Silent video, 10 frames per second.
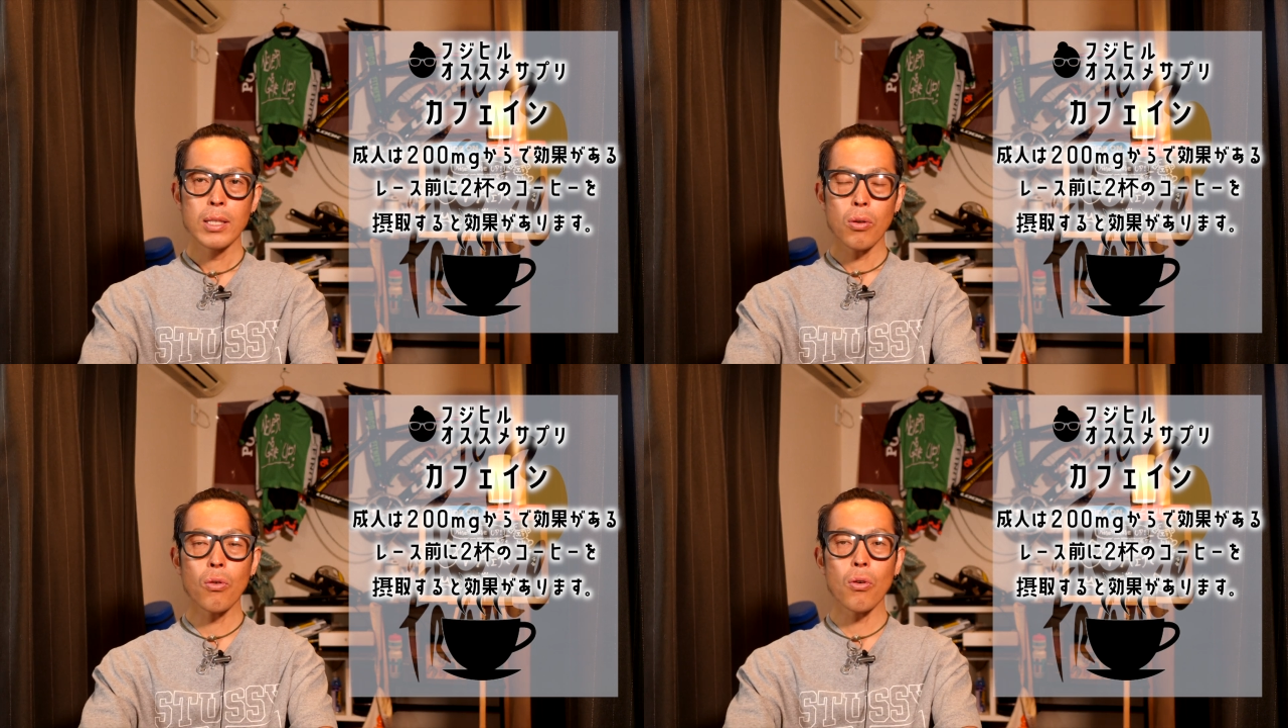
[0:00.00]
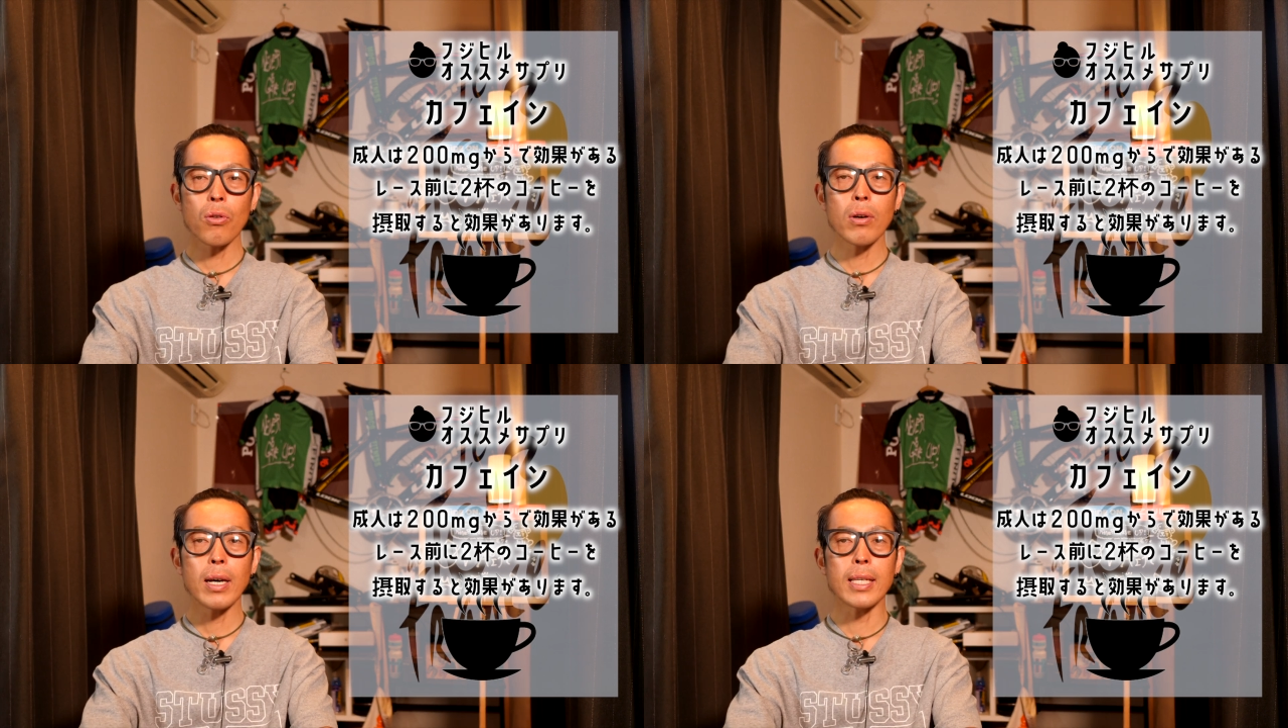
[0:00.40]
と
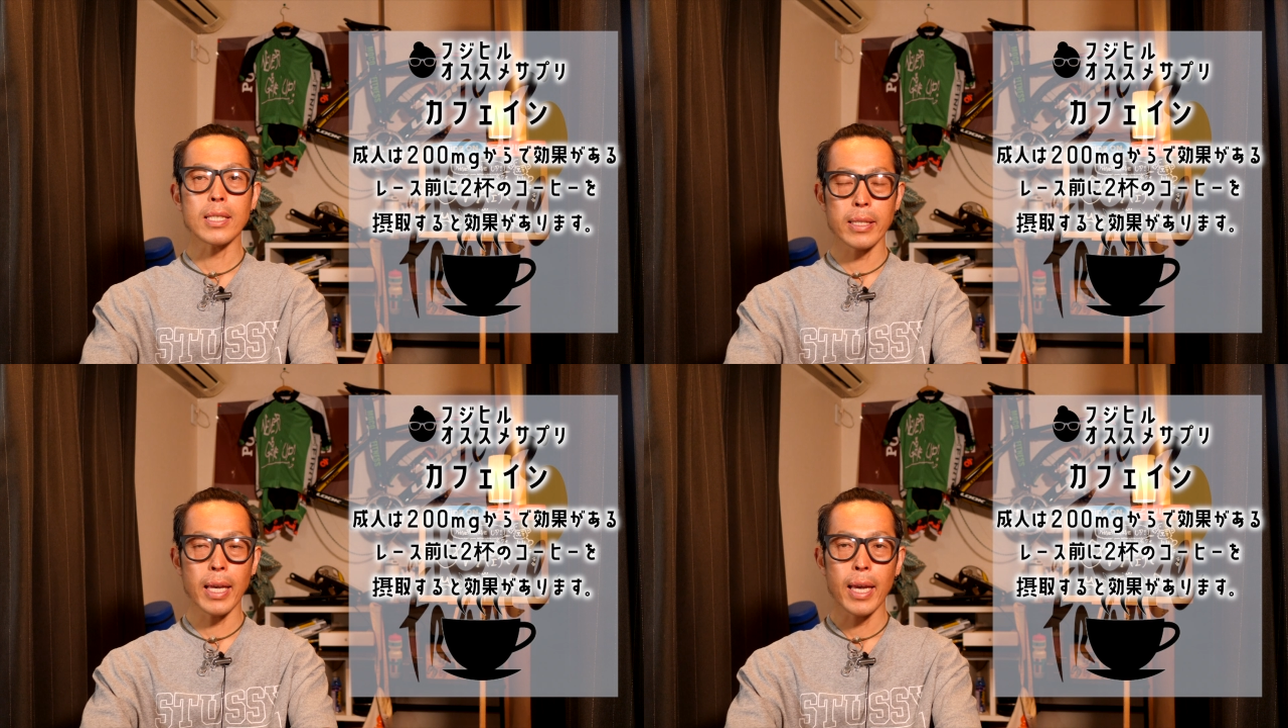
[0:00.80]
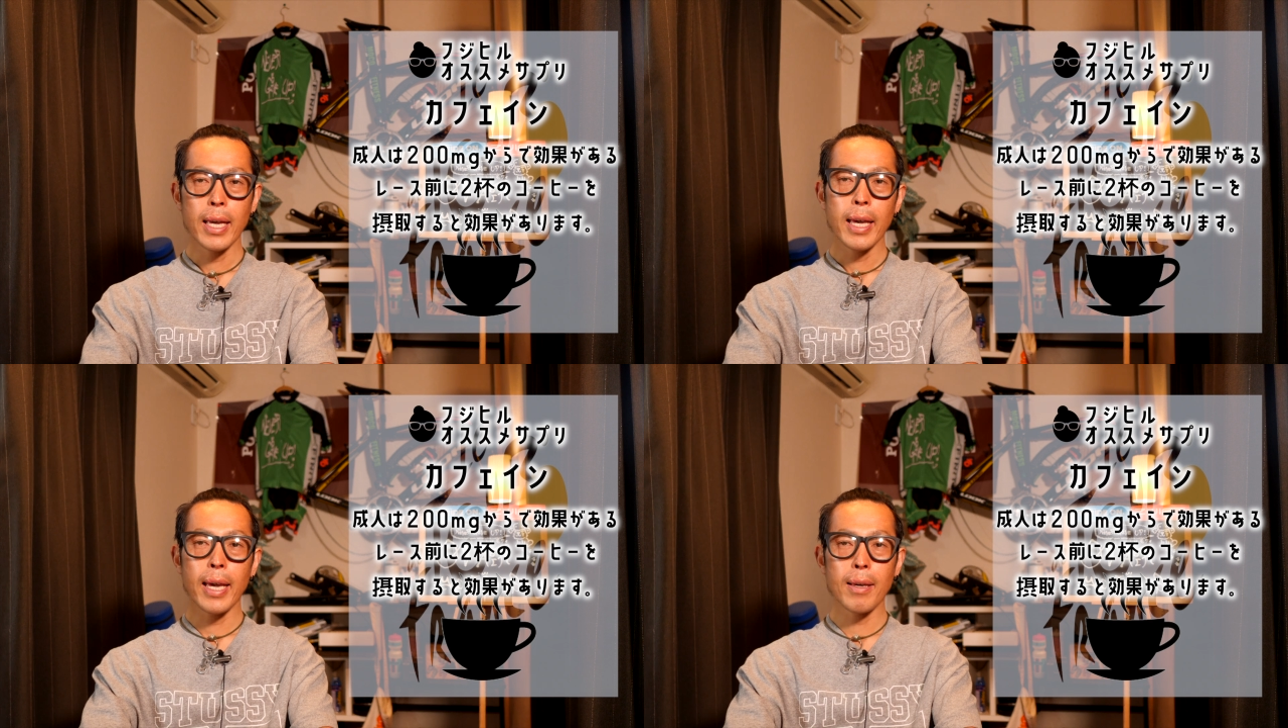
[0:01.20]
ころがですね、
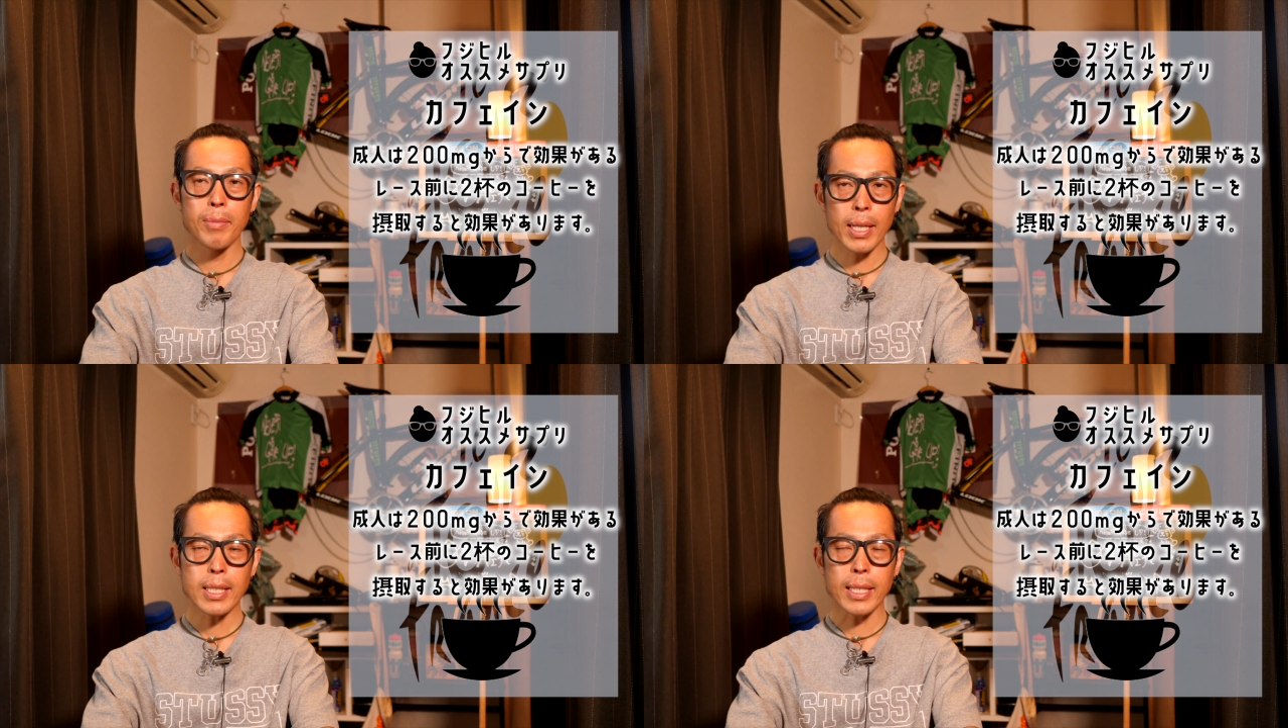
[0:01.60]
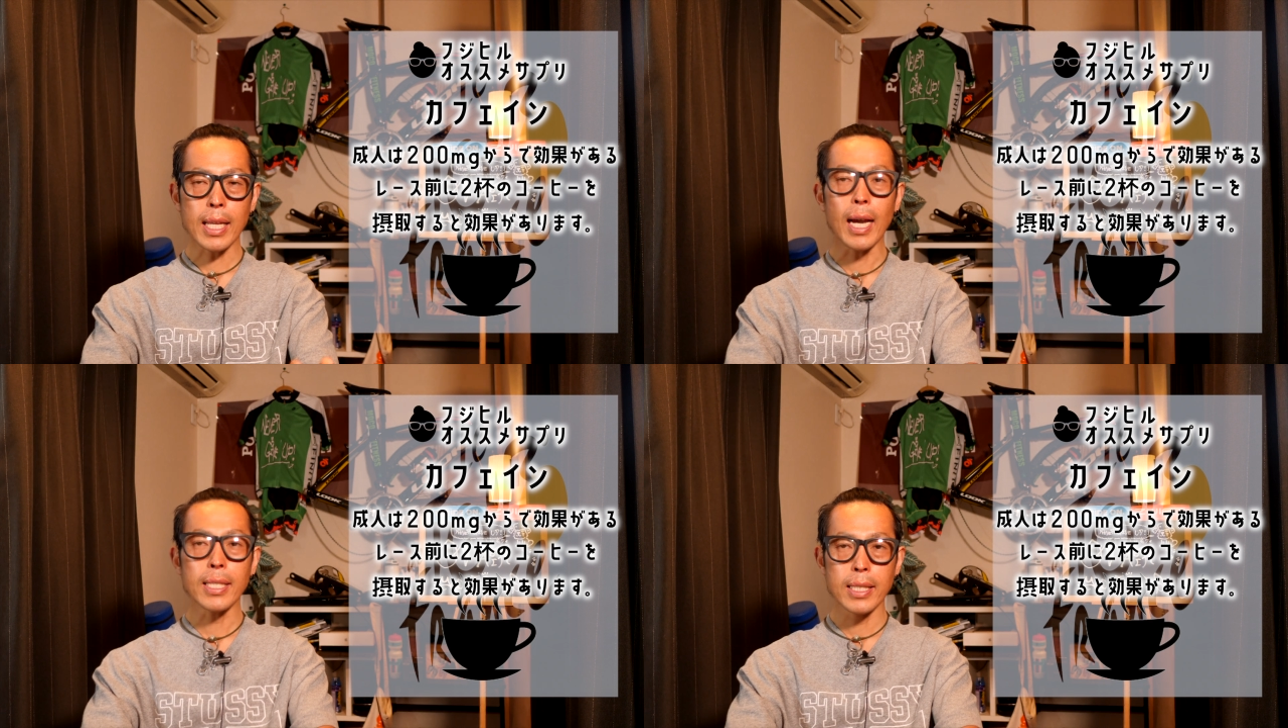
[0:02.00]
えー、皆さん、
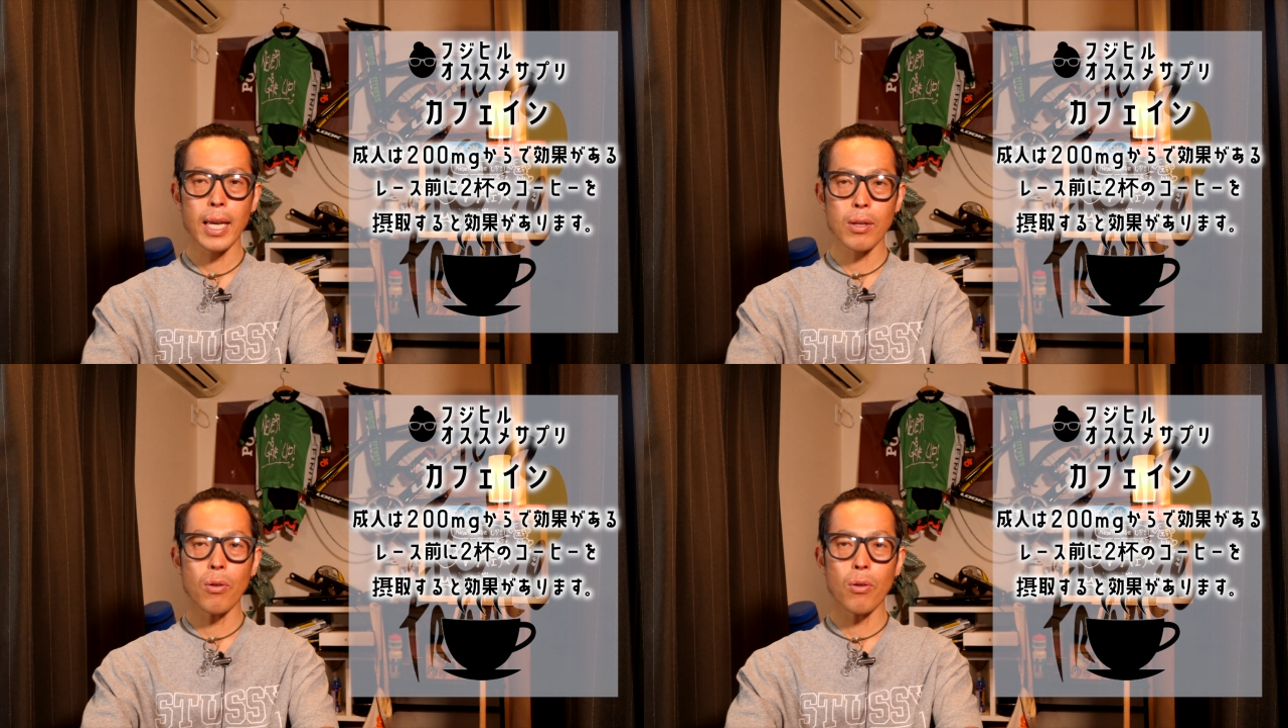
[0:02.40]
耐性。